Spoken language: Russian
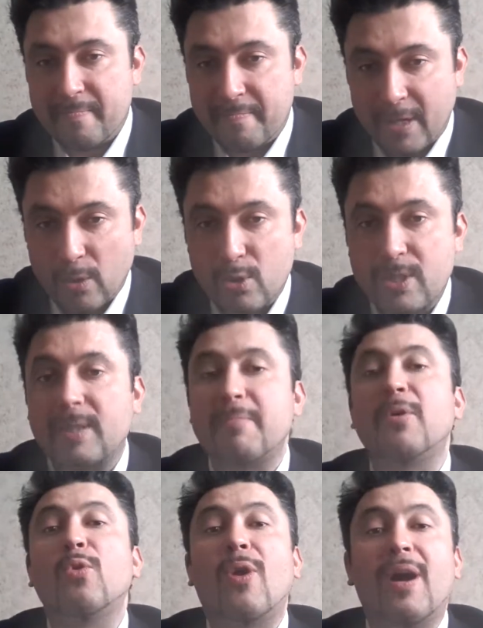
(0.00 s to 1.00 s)
получит
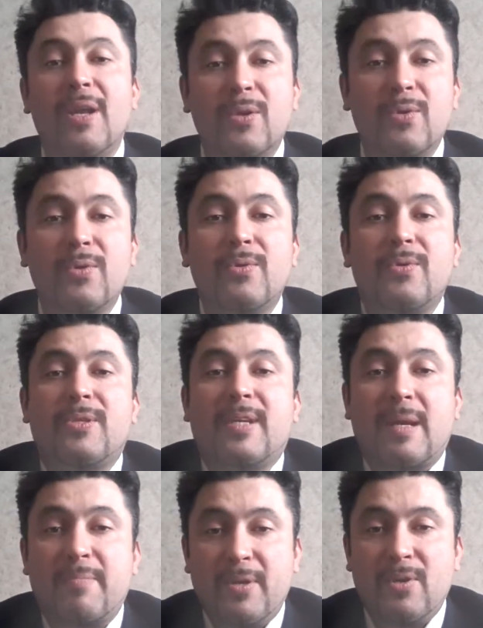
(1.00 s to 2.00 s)
мануальную
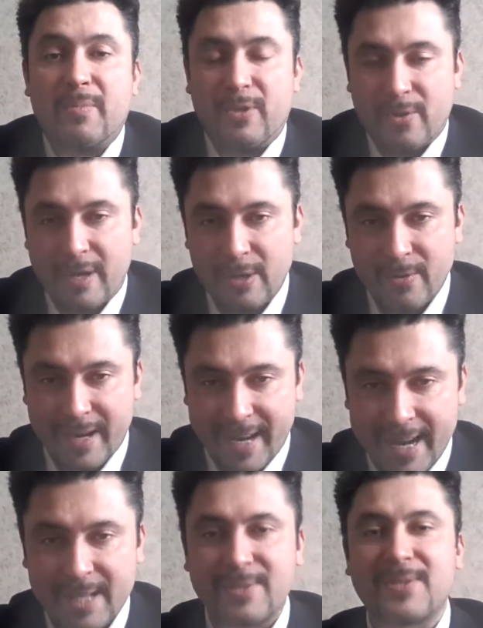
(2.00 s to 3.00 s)
терапию, мануальную
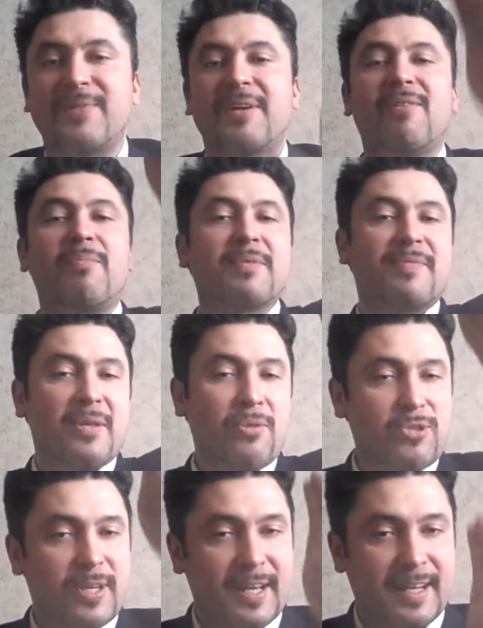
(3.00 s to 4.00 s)
коррекцию своего
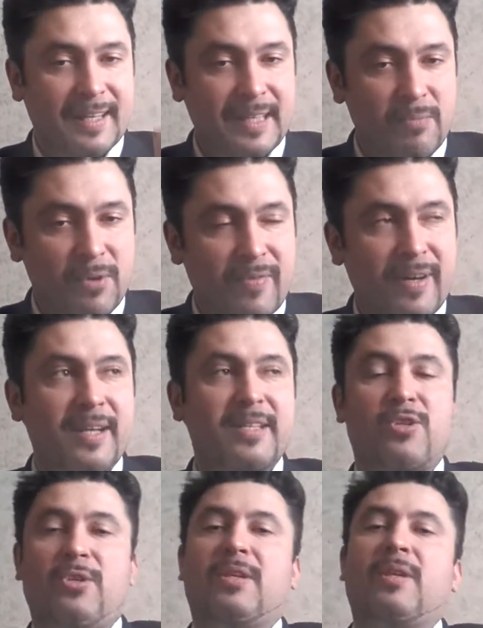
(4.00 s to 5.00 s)
позвоночника, когда буквально
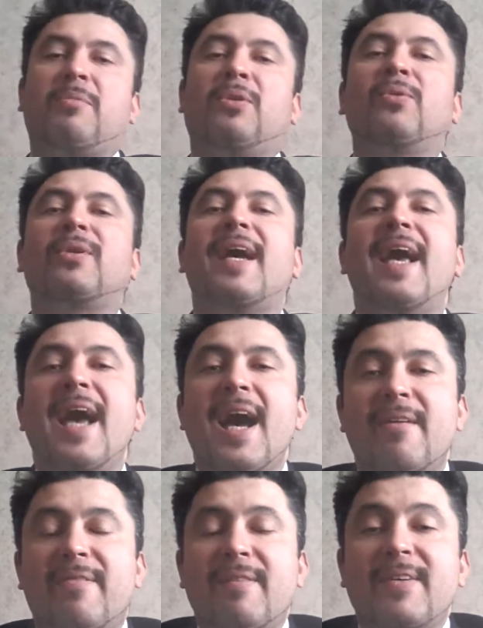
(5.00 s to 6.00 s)
за считанные минуты
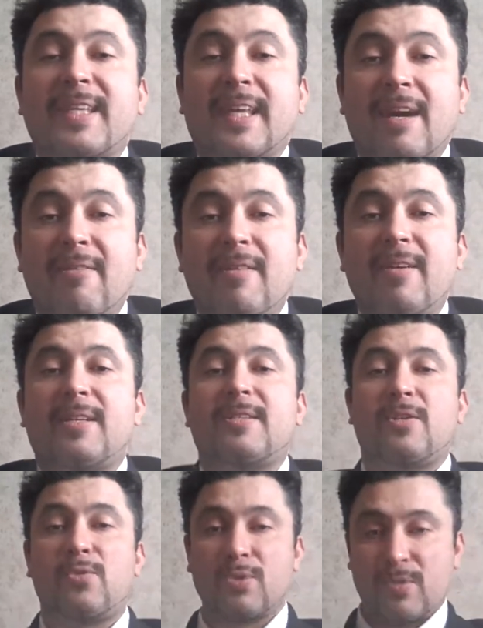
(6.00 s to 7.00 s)
вы
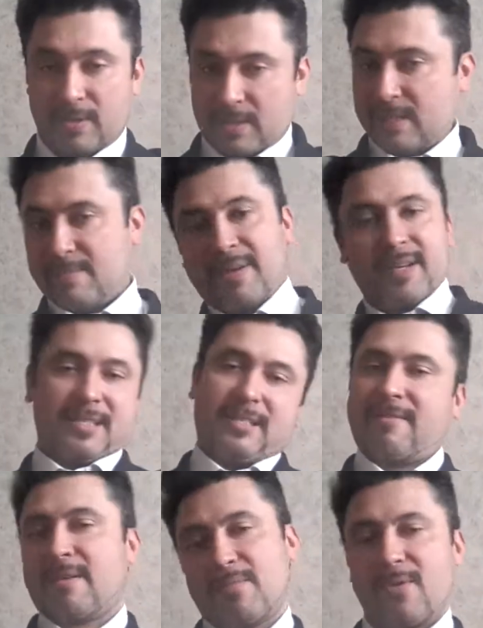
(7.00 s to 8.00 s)
восстанавливаетесь и чувствуете себя
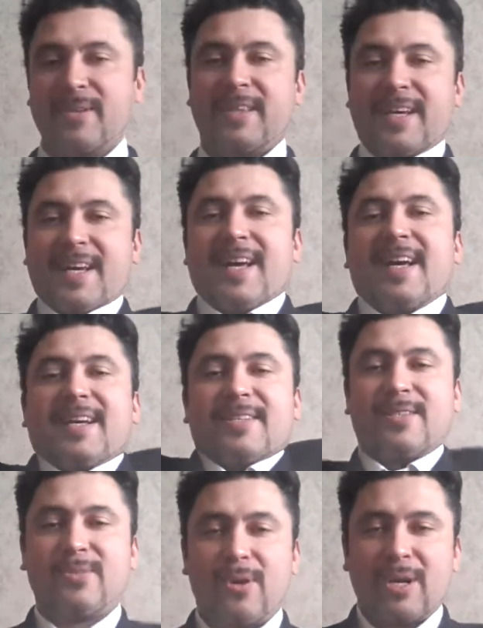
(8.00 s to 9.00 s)
свободно,
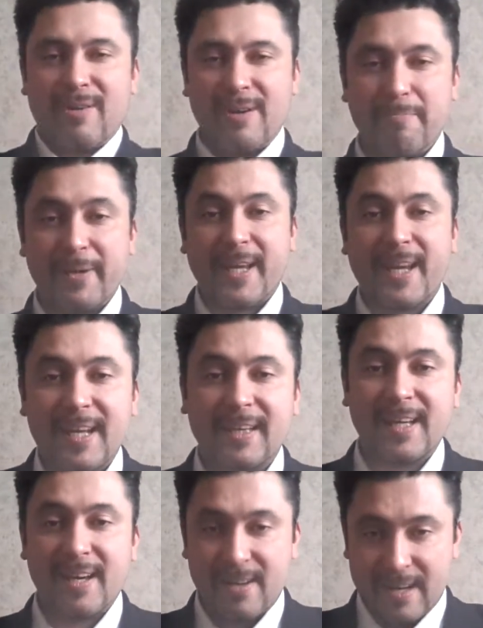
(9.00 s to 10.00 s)
здорово,
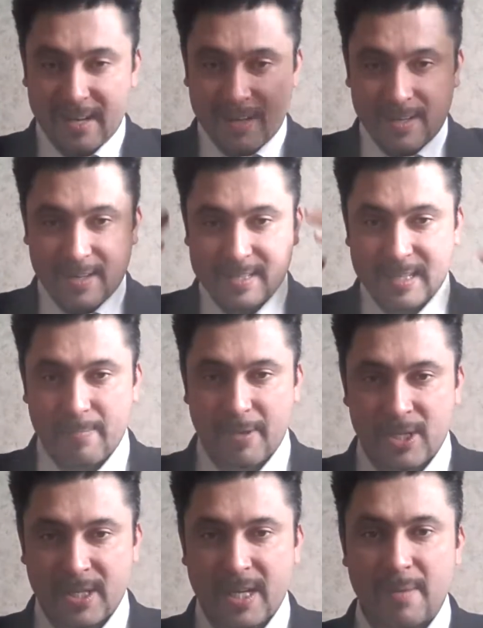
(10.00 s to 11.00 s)
приятно, э,
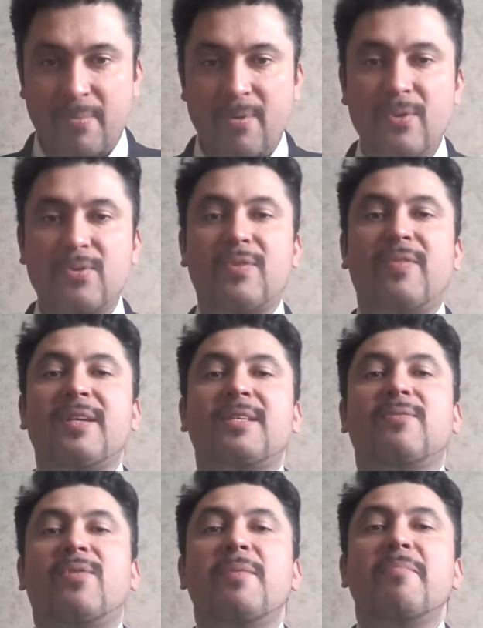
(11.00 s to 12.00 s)
раскрепощая полностью
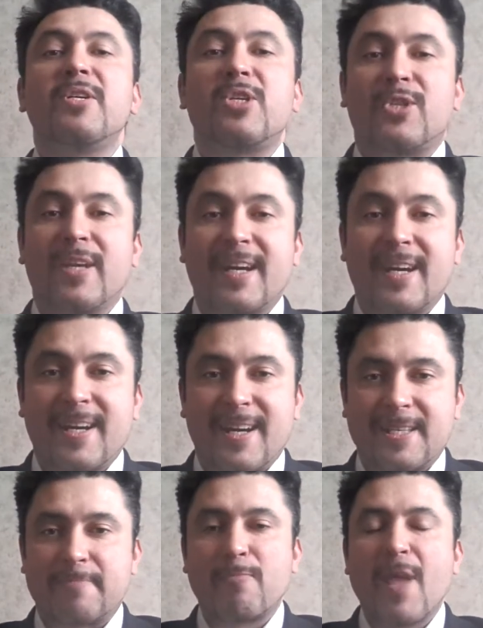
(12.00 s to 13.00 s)
весь свой мышечный
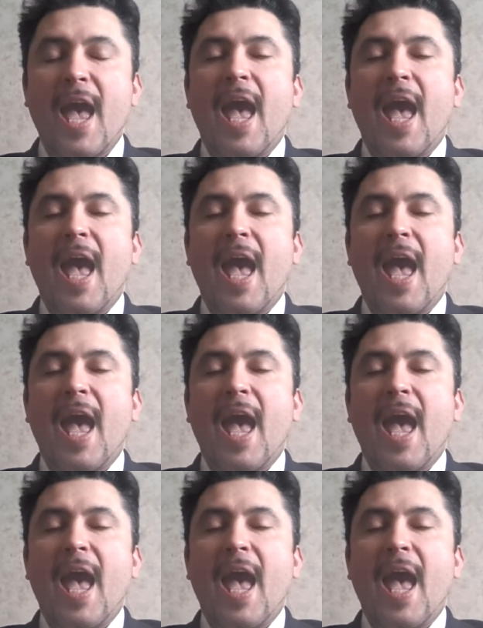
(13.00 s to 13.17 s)
каркас.